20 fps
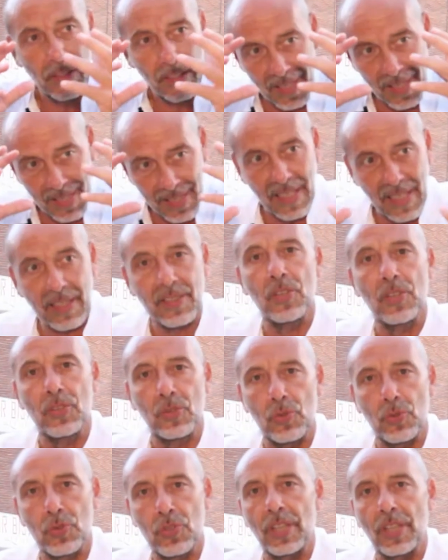gli stessi
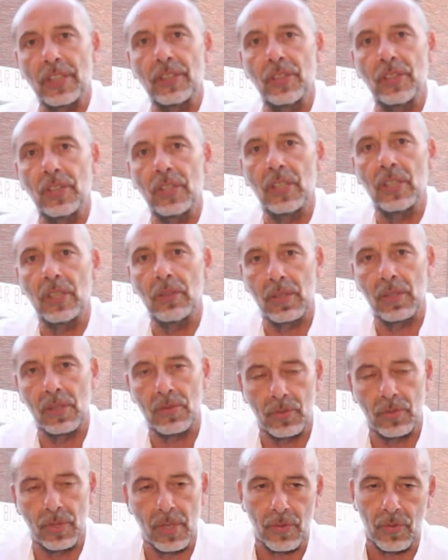soggetti in
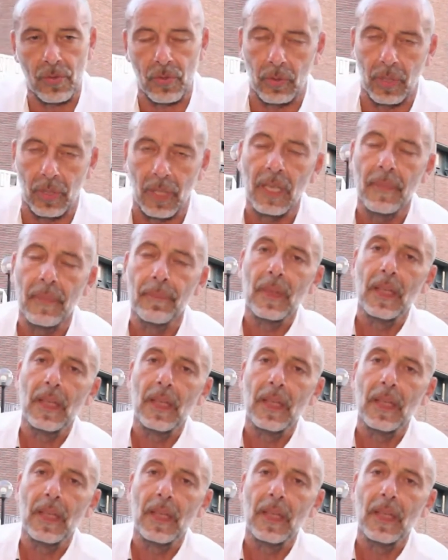un'associazione?